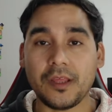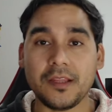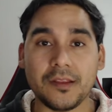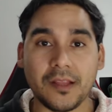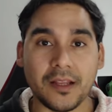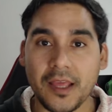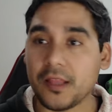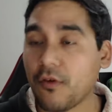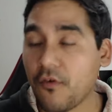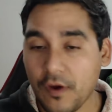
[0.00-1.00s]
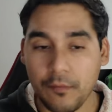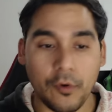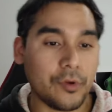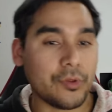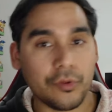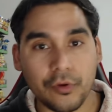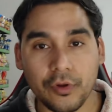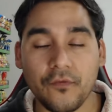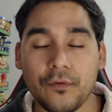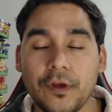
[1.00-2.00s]
en internet con famosos, con
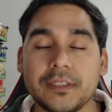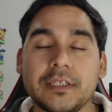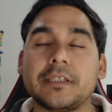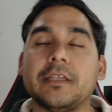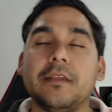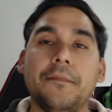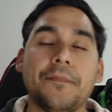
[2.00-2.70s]
influencers, así.